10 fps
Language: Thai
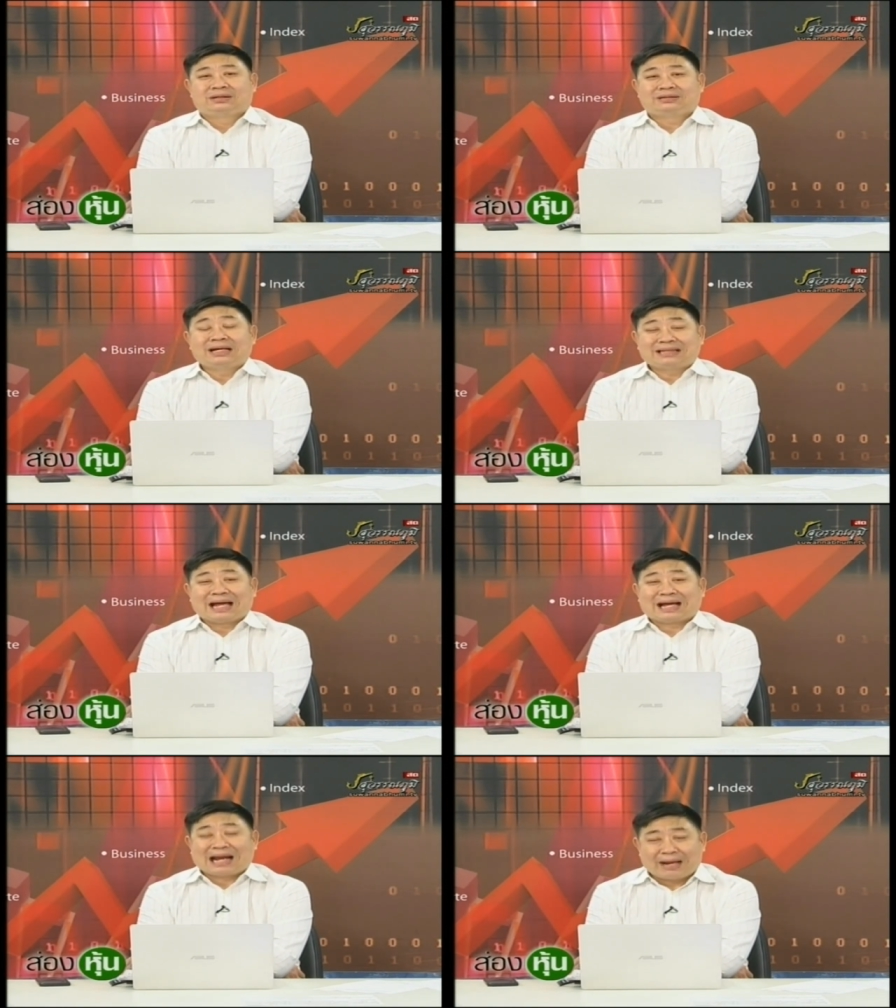ตั้งแต่
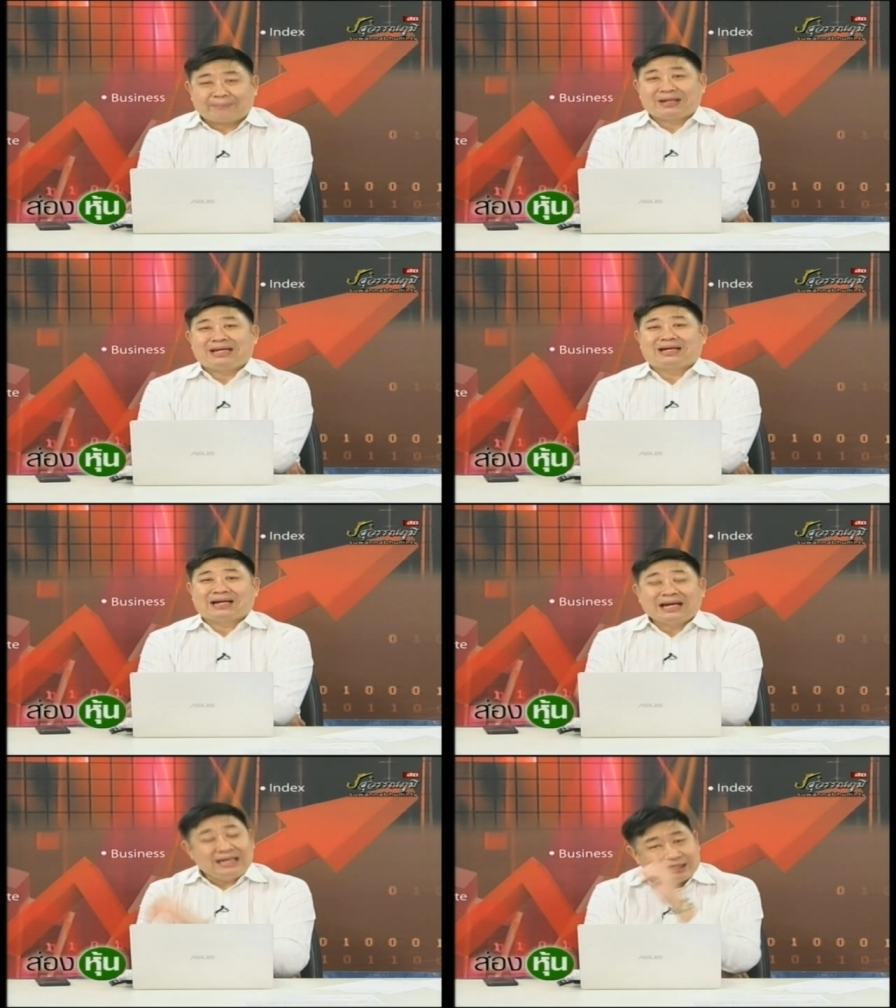กลางปี
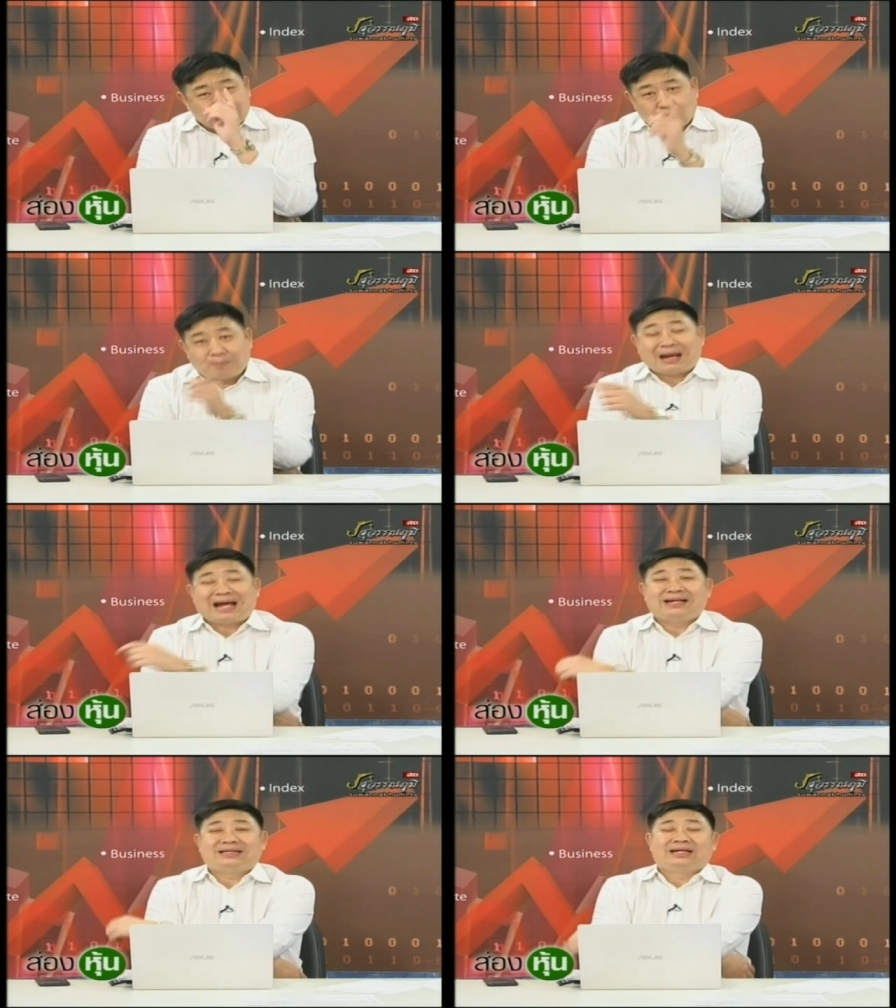ไอ้นี่คือตัวแปร
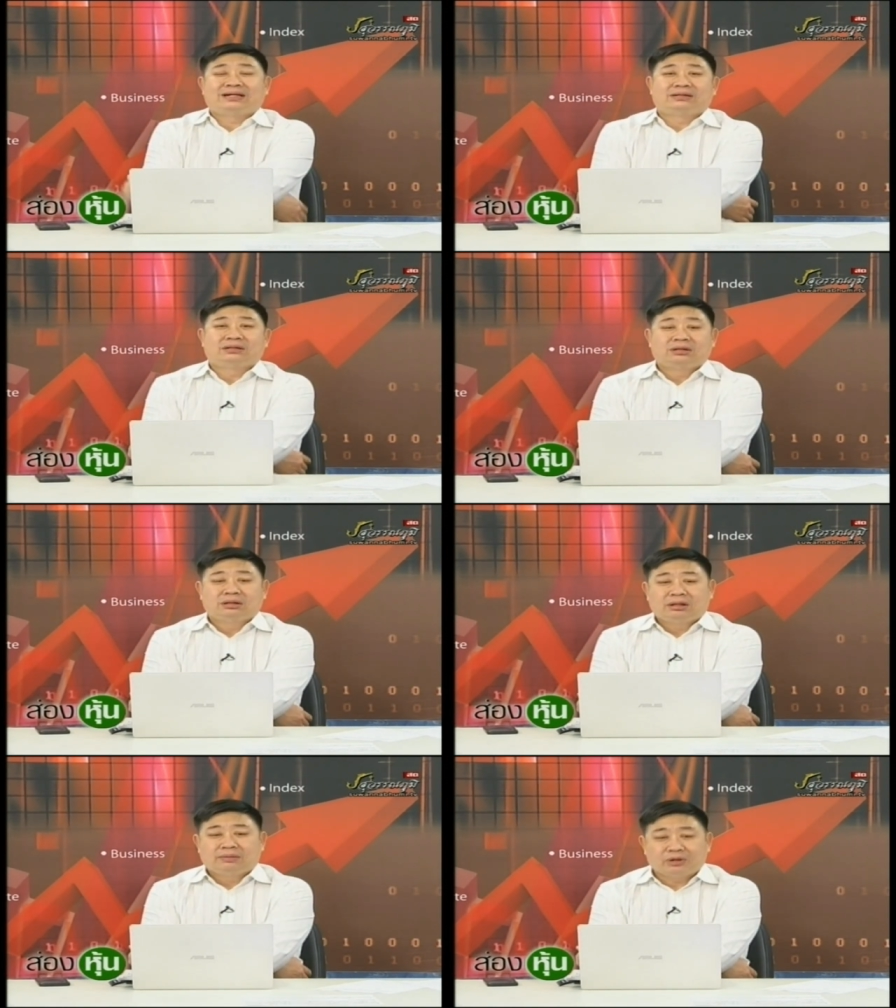จริง
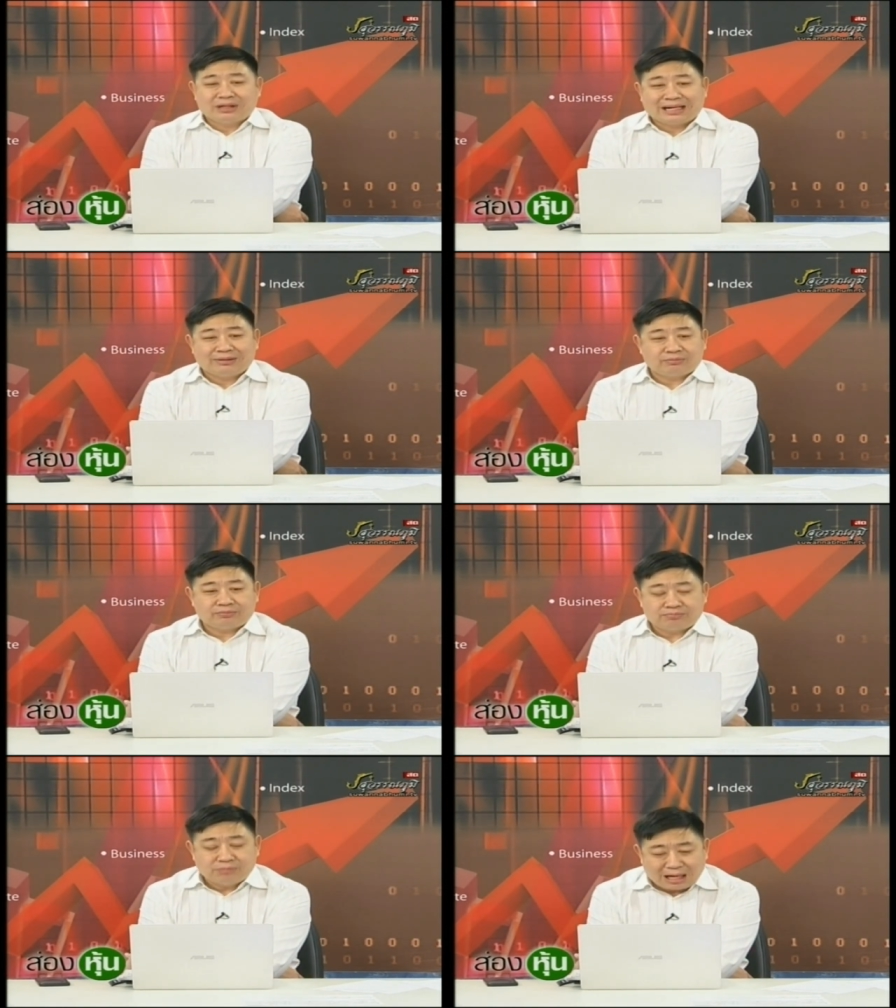เพราะฉะนั้น
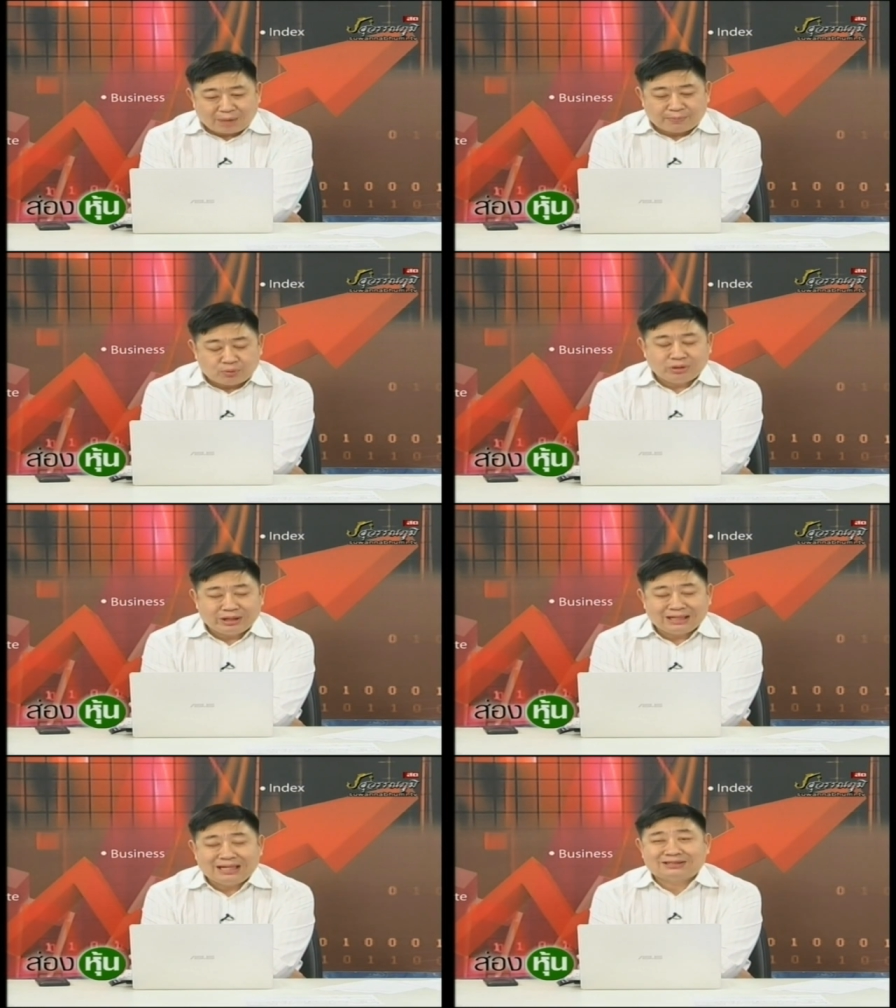เมื่อเรามาพูด
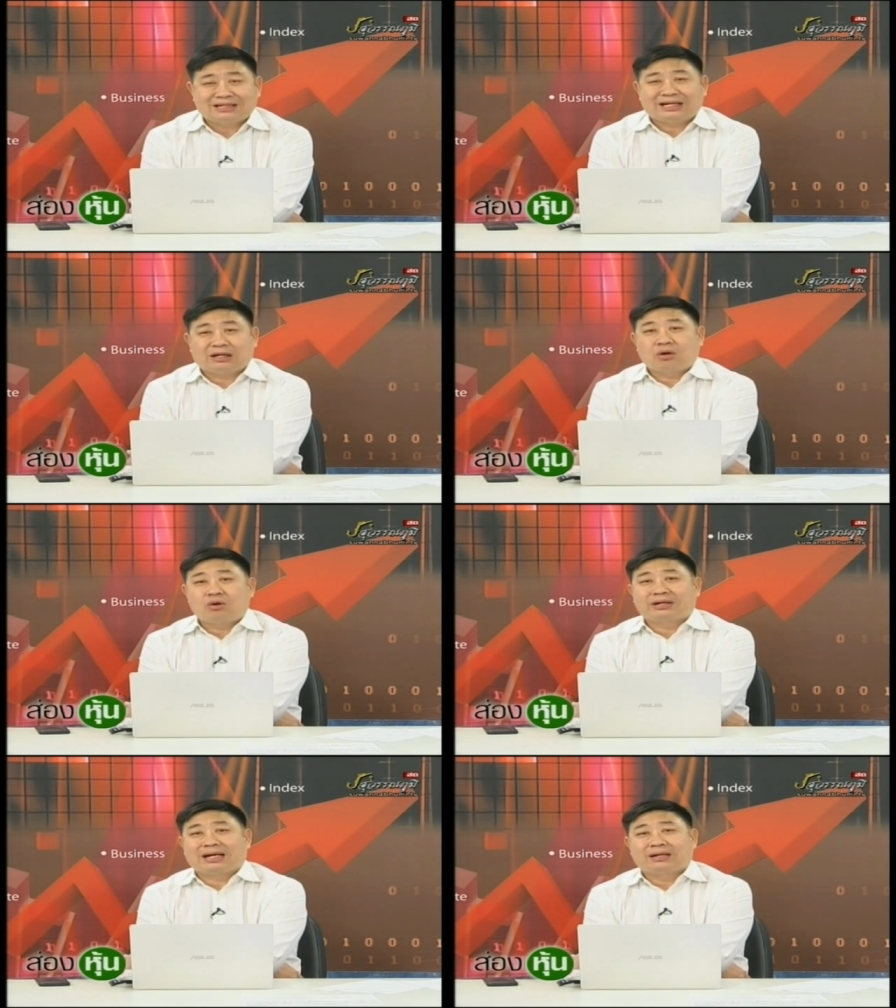เรื่องเศรษฐกิจโล
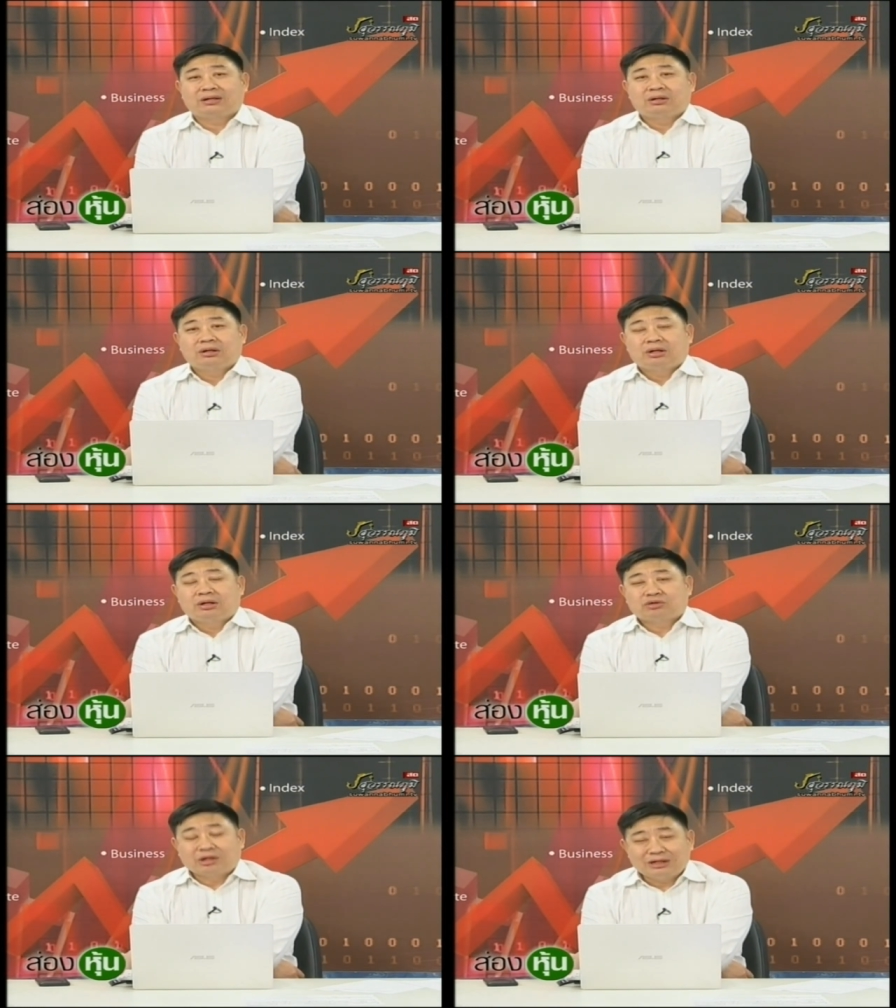กเนี่ย
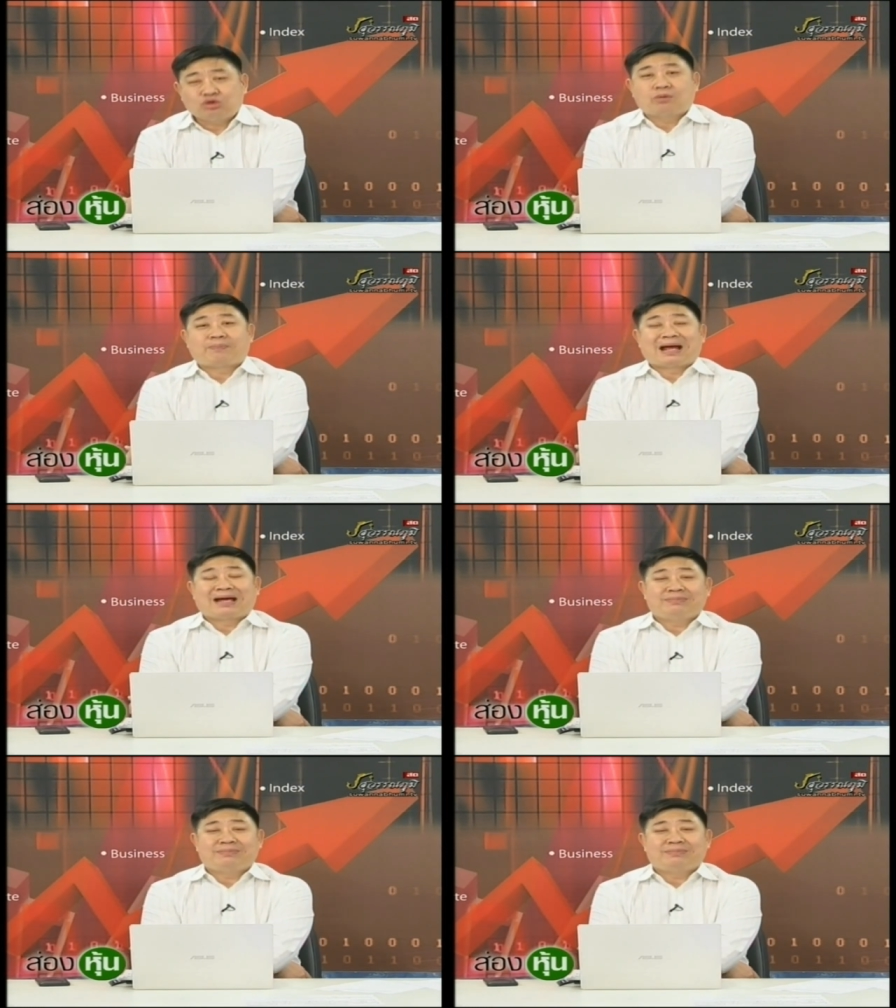ตอนนี้ตัวแปร